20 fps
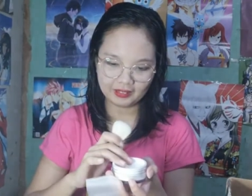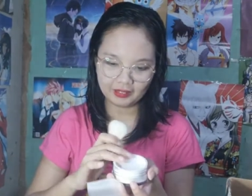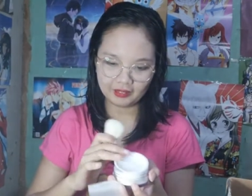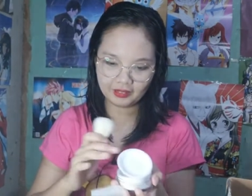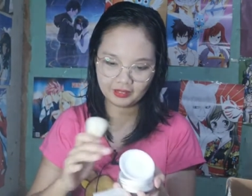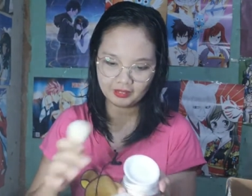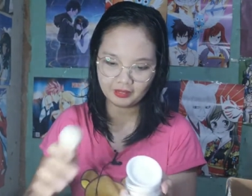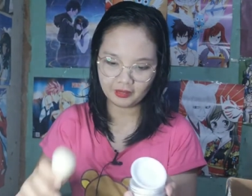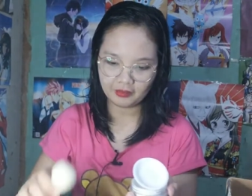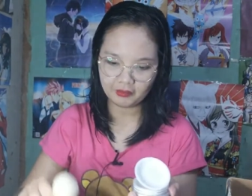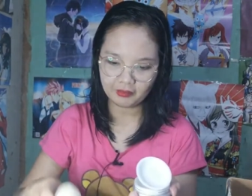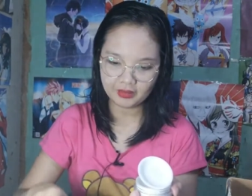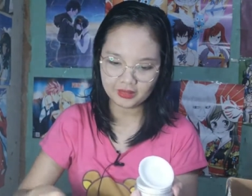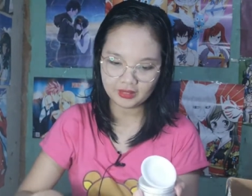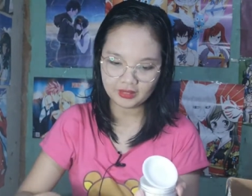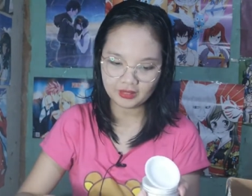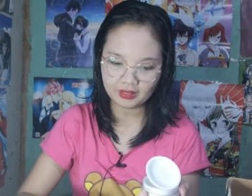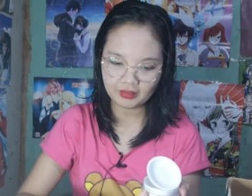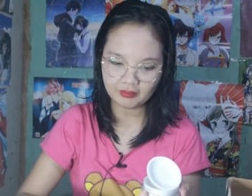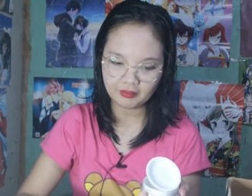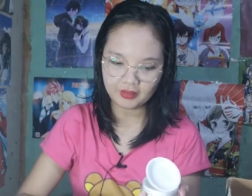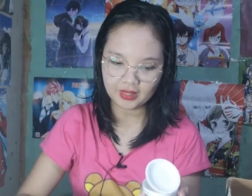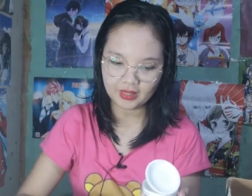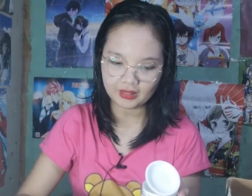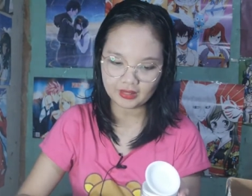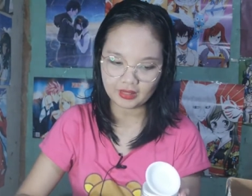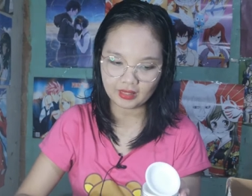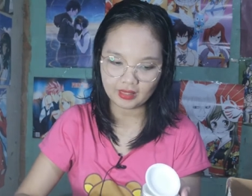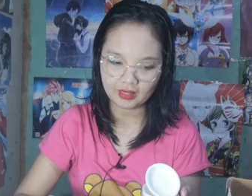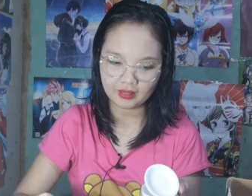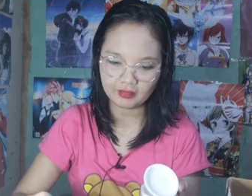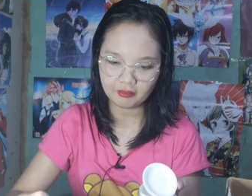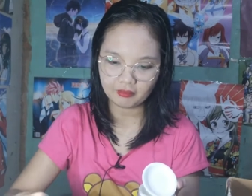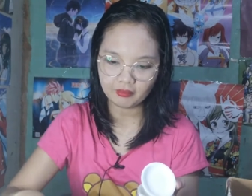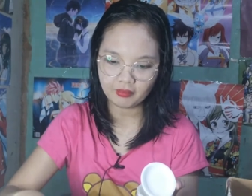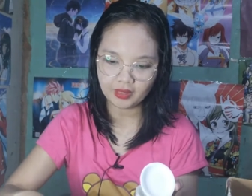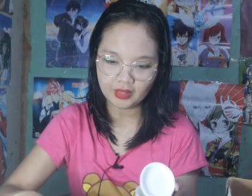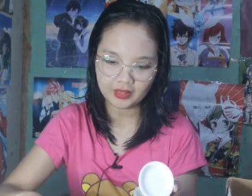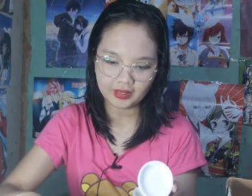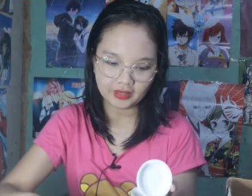so, ayoko pa siyang
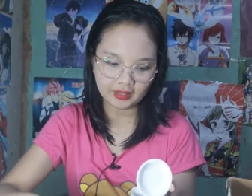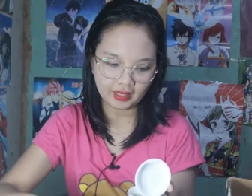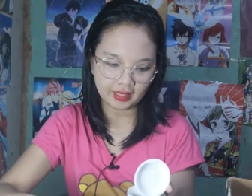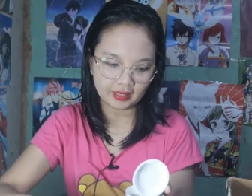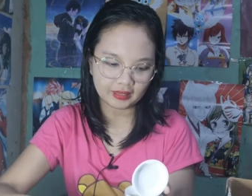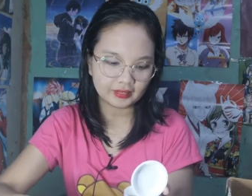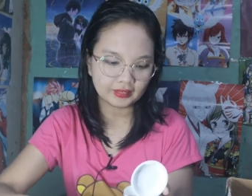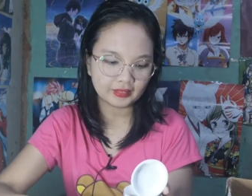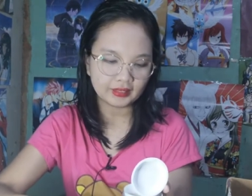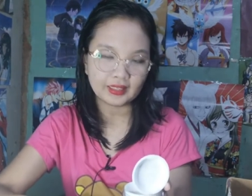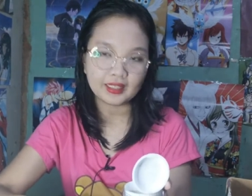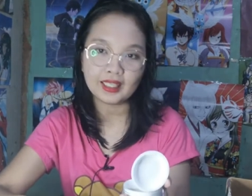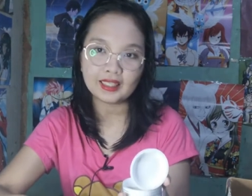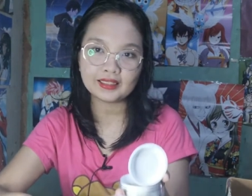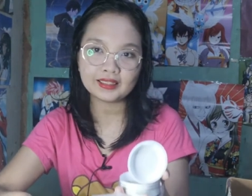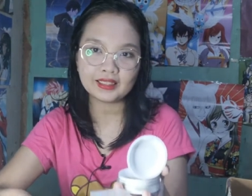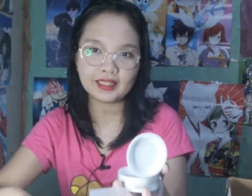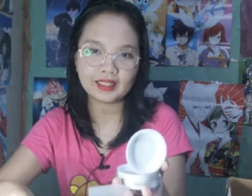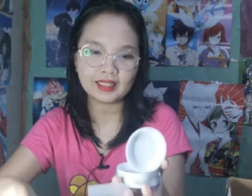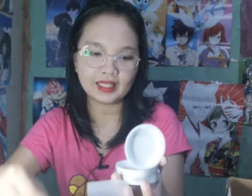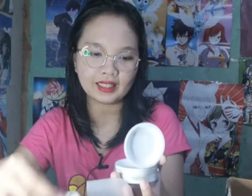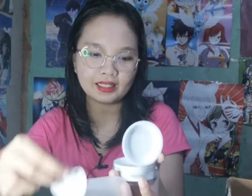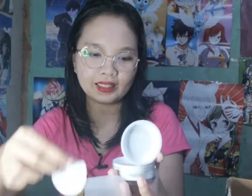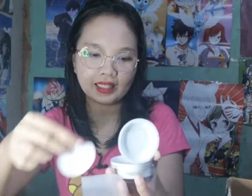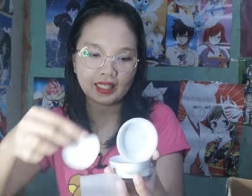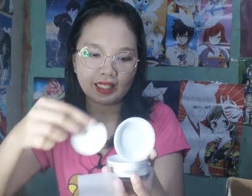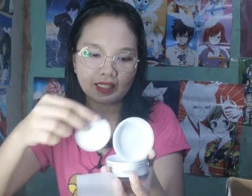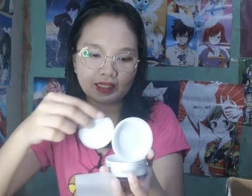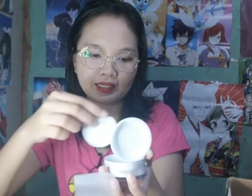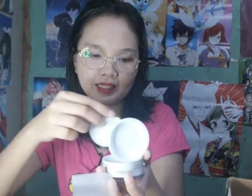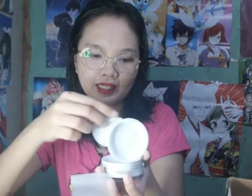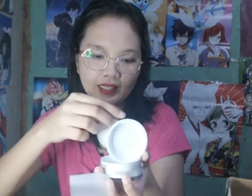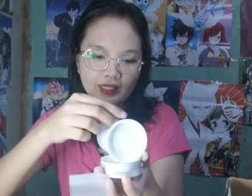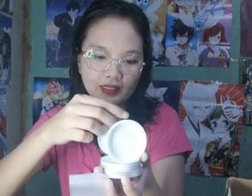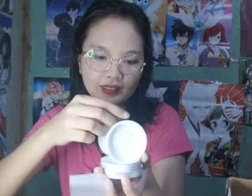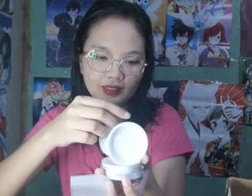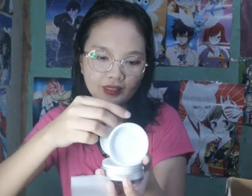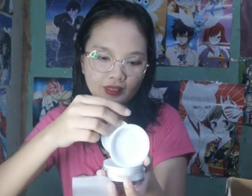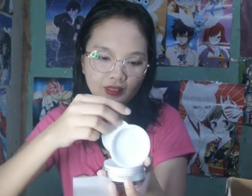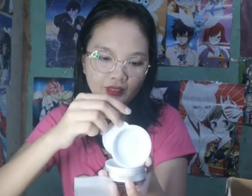gamitin. Yan, tinesting lang
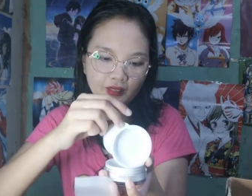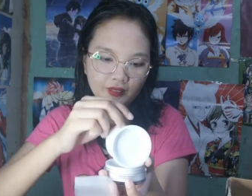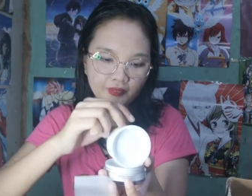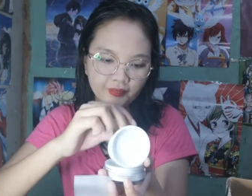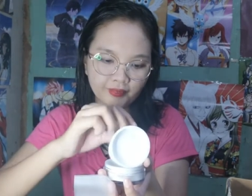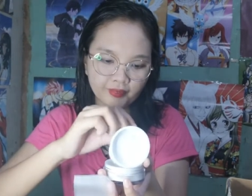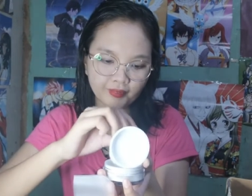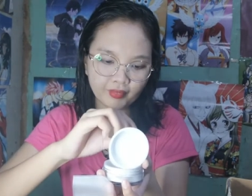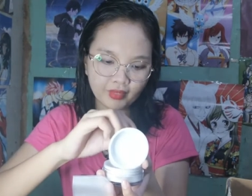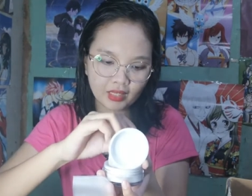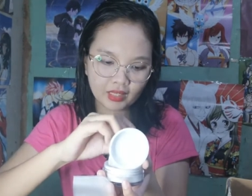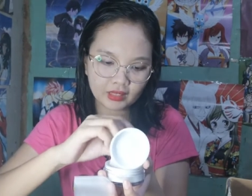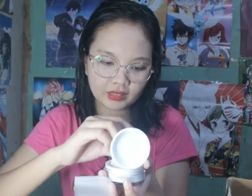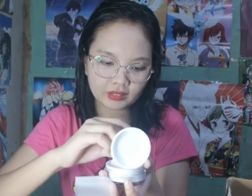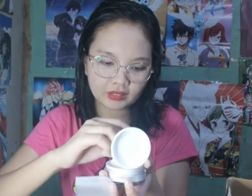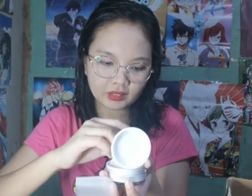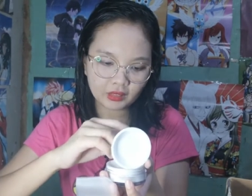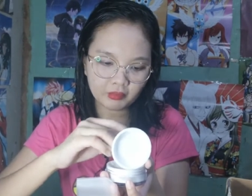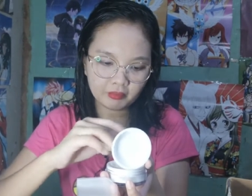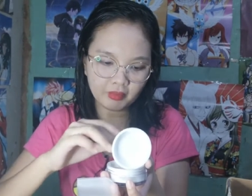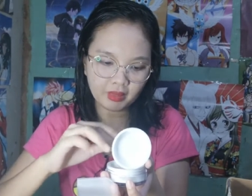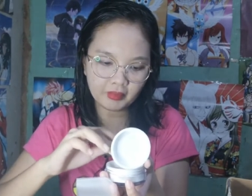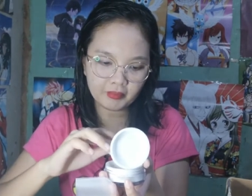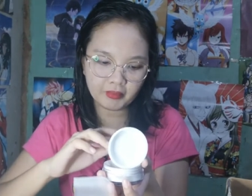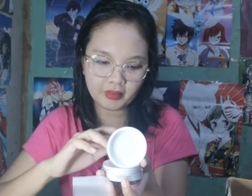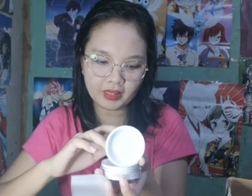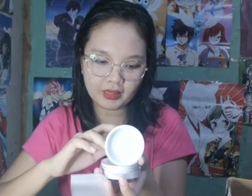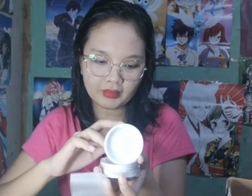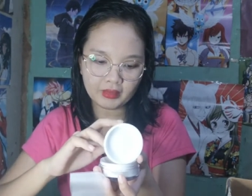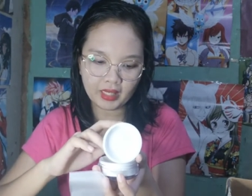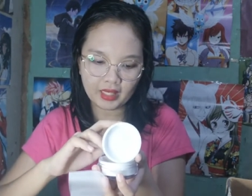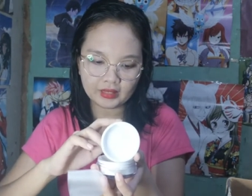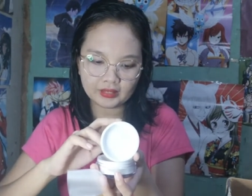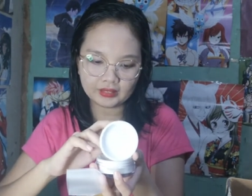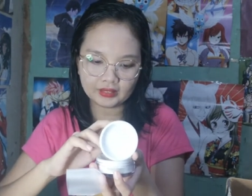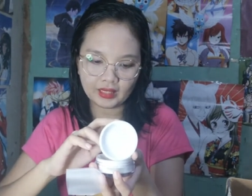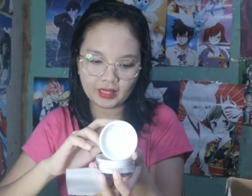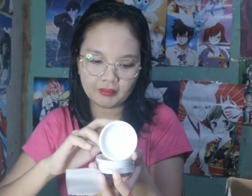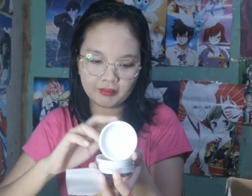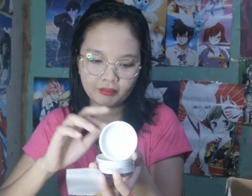natin. So, maybe
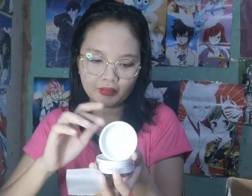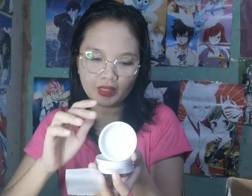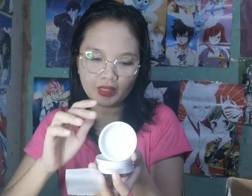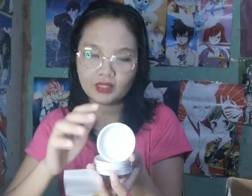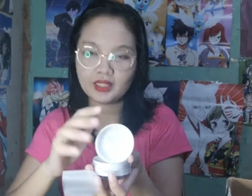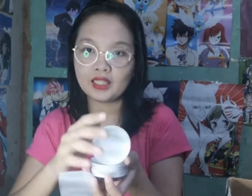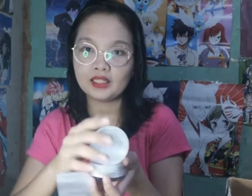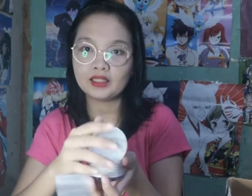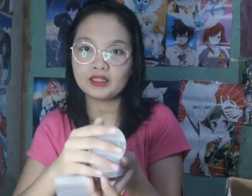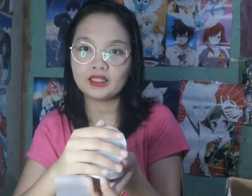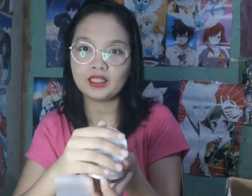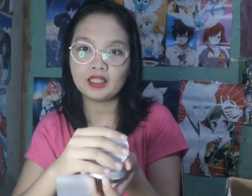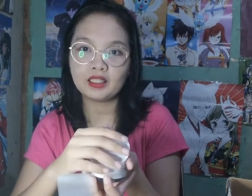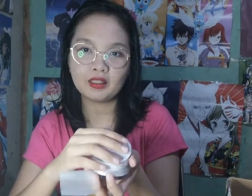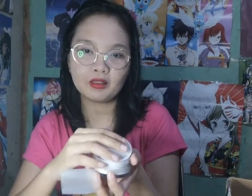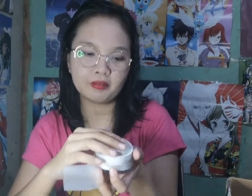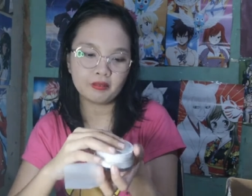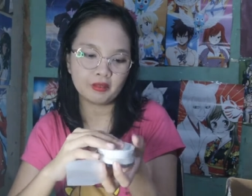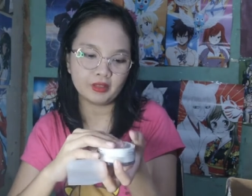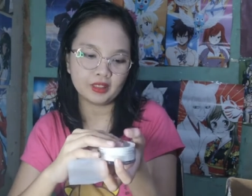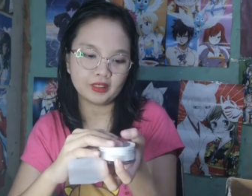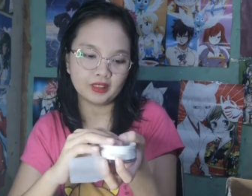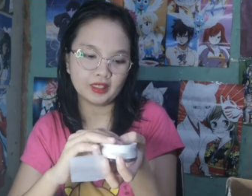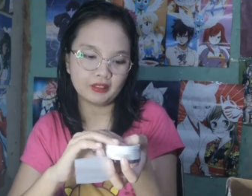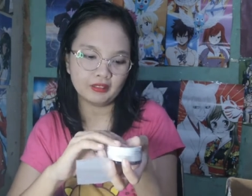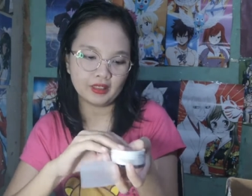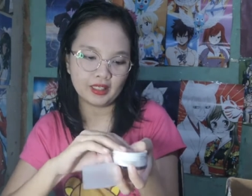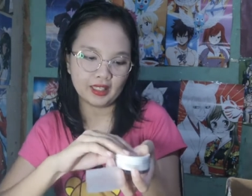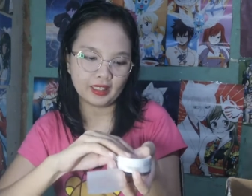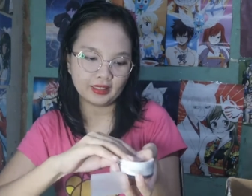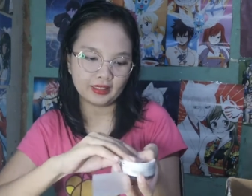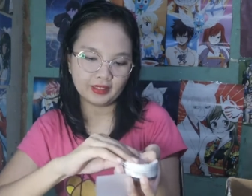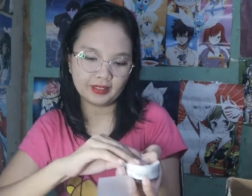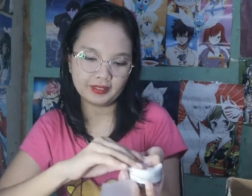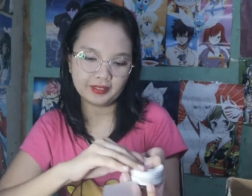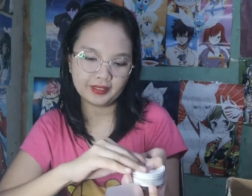next time, testing ko po siya ulit.